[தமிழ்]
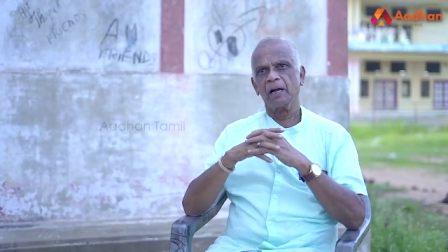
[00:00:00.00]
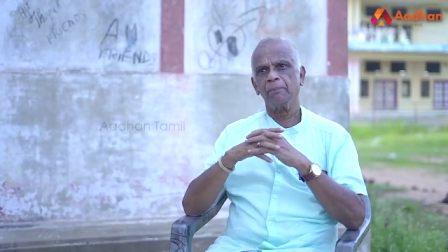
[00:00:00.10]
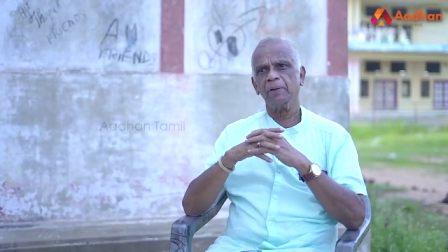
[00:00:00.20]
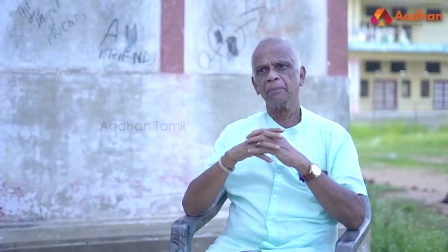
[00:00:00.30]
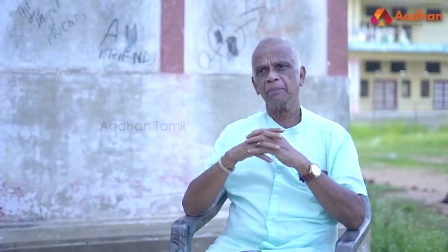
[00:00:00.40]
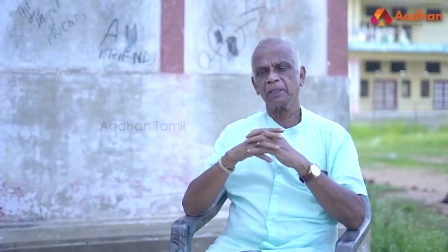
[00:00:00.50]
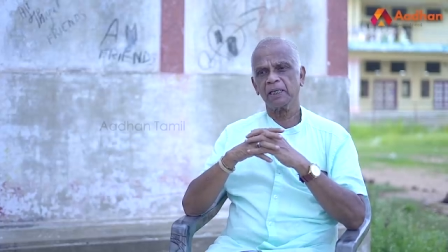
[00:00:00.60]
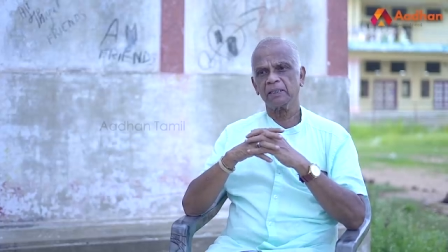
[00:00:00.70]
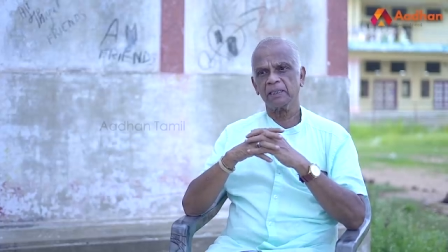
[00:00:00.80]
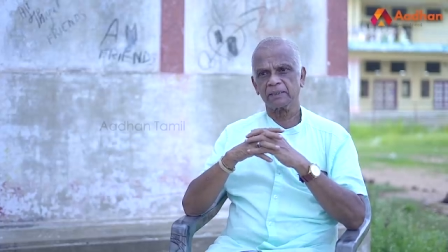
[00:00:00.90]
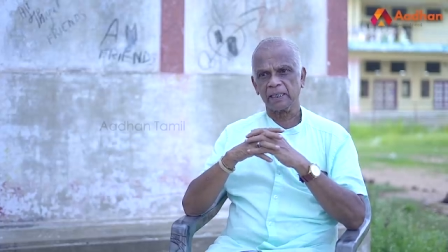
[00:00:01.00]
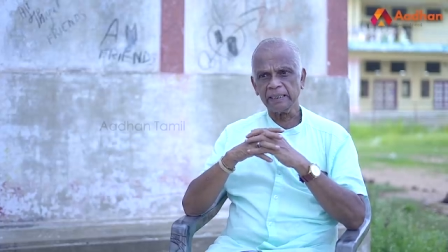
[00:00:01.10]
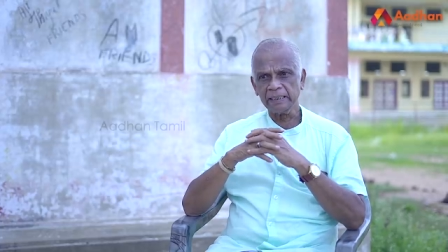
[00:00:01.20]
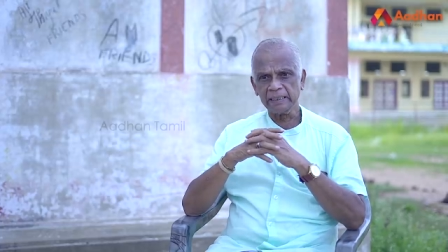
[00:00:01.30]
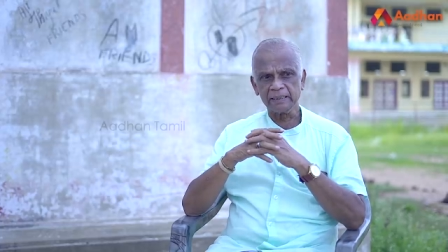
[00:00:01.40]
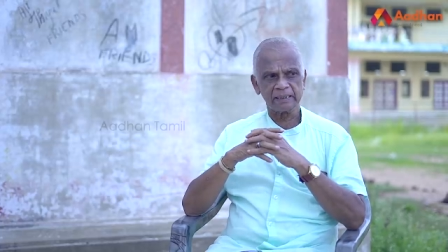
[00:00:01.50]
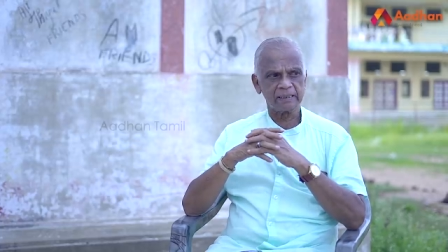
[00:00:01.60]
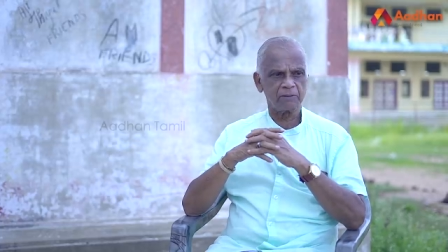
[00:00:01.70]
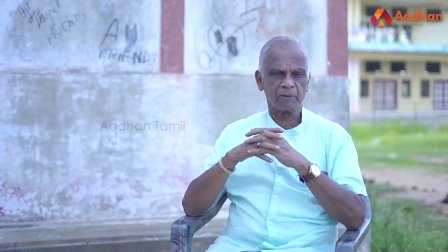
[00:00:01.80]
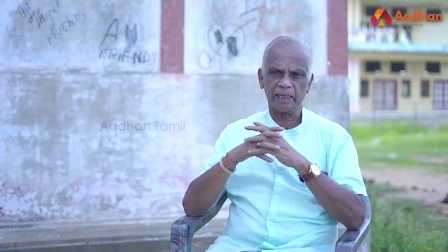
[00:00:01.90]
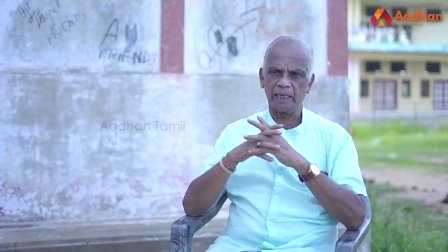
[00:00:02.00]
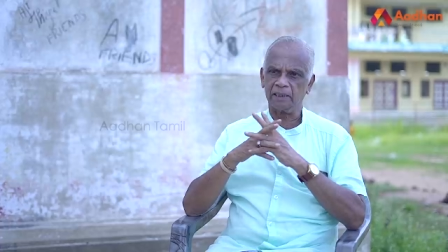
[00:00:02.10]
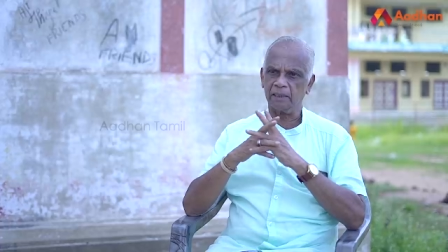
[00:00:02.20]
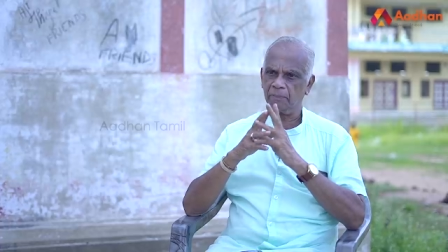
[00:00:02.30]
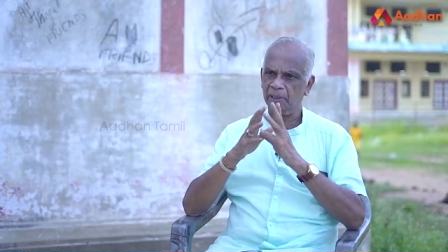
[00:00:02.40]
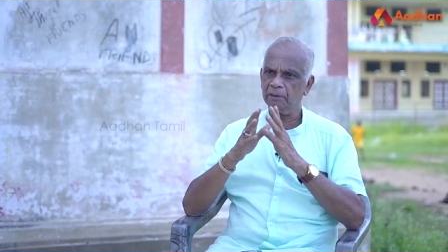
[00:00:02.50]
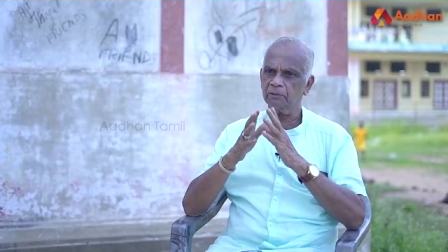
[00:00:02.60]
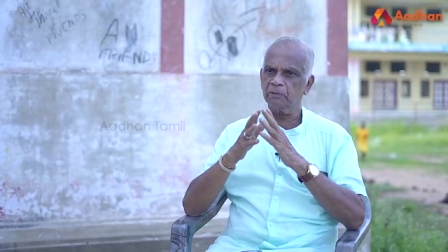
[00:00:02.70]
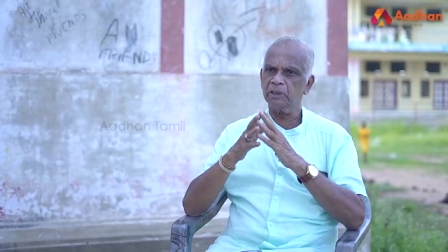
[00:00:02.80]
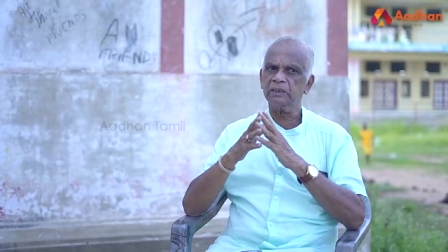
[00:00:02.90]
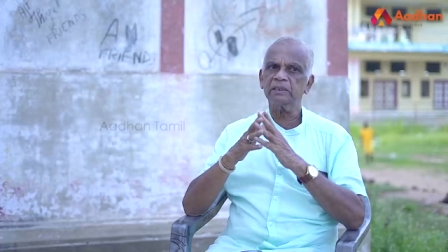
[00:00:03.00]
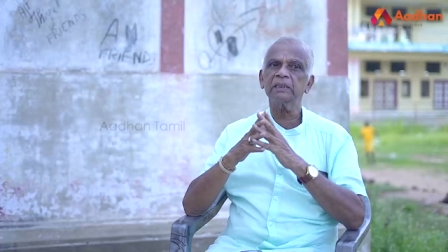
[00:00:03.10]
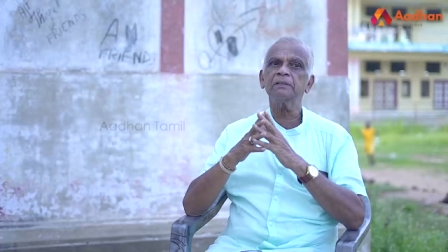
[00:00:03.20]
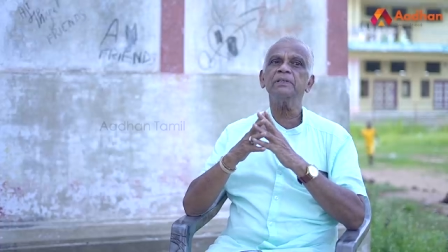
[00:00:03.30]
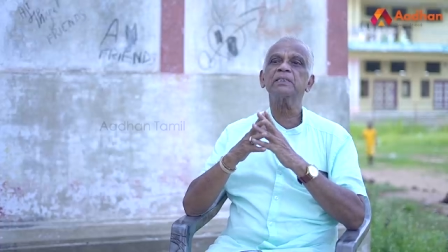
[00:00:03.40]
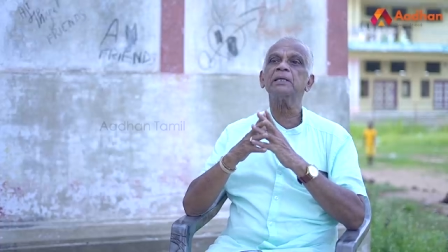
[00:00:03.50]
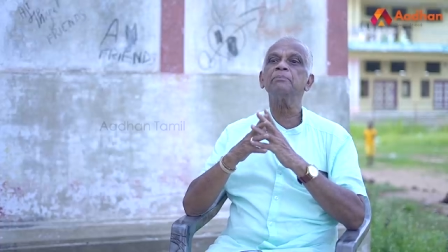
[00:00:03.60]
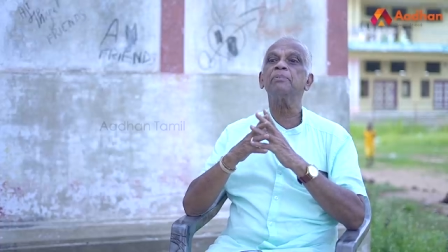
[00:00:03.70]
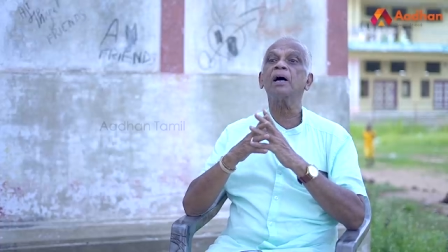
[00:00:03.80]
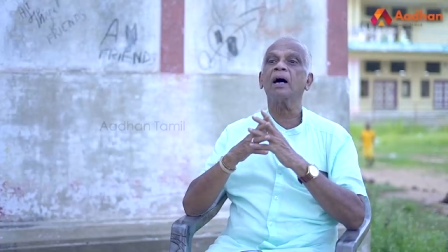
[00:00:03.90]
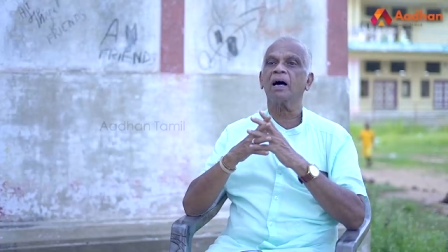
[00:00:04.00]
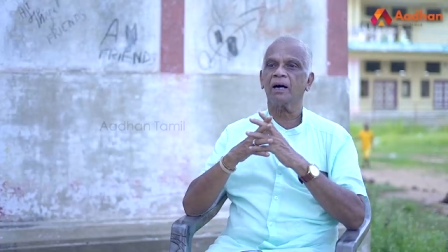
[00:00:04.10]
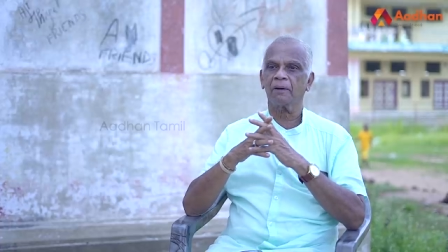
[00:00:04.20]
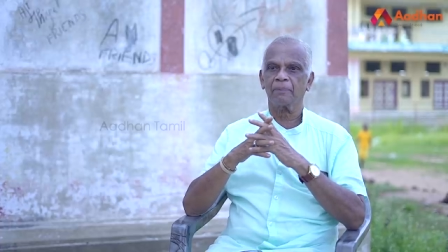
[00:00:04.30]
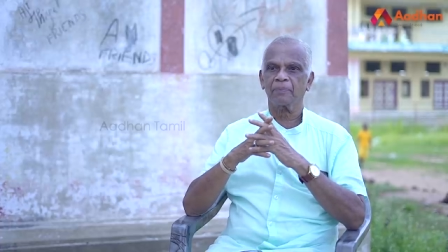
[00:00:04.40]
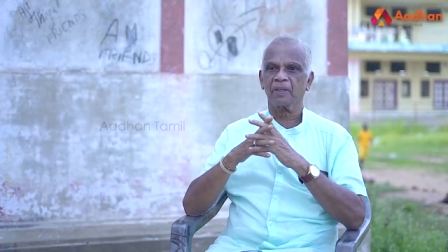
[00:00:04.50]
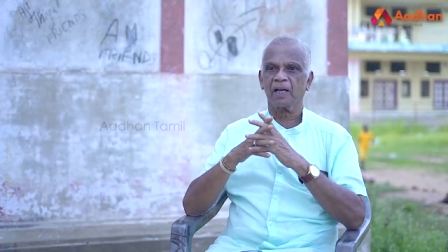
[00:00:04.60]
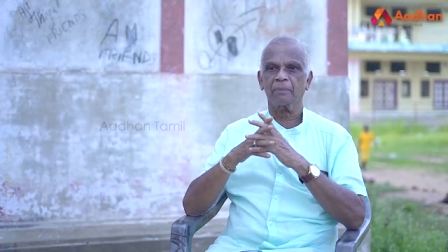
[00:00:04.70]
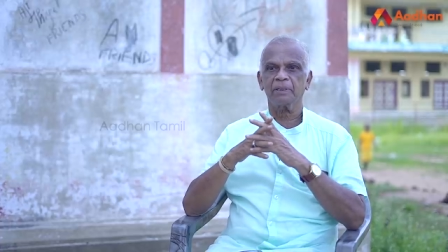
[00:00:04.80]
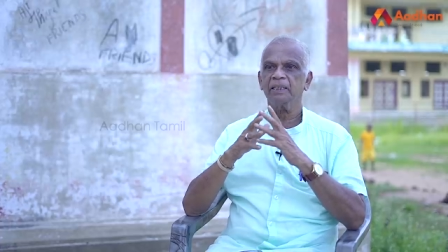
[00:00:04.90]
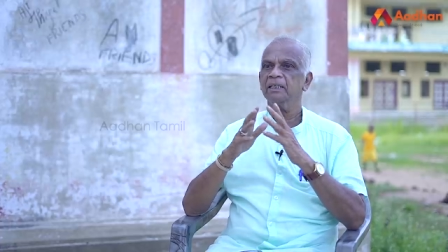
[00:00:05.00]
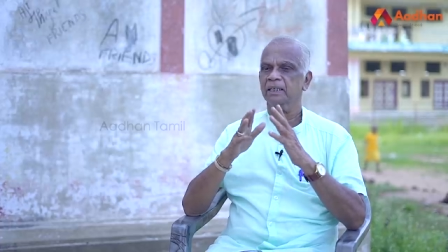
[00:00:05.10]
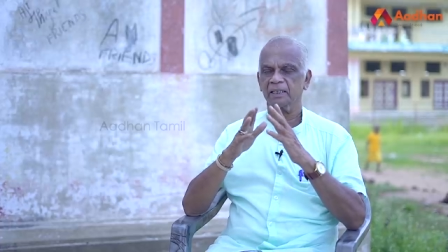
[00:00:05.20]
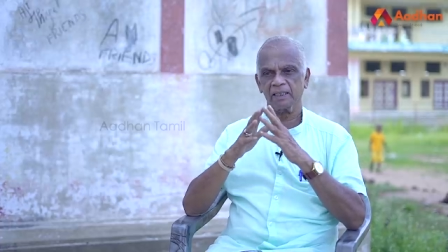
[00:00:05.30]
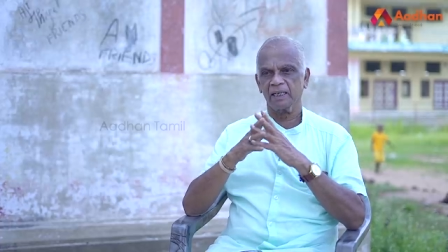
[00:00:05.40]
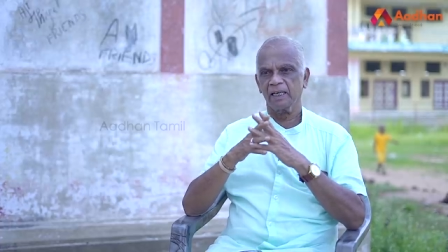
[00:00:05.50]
அப்படிப்பட்ட அந்த சயின்டிஸ்டினுடைய அந்த பதிவு வந்து திருவிசைப்பா அப்படின்னு இருக்குது